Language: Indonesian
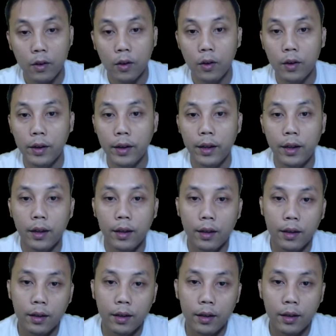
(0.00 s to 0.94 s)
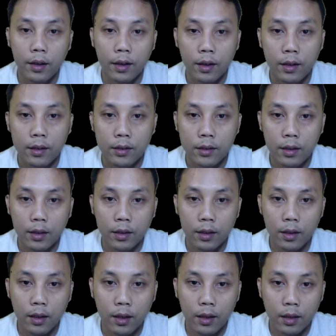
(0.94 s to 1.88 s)
Oke,
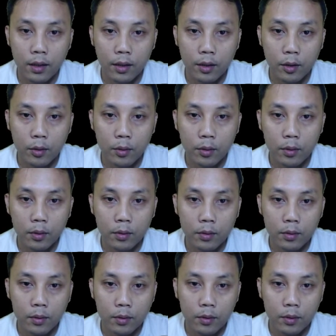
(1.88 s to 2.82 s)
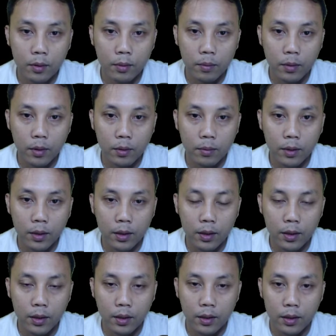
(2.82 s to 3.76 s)
setelah itu belum
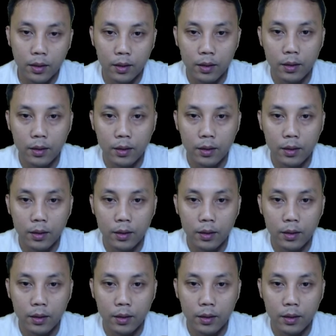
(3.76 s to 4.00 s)
nih.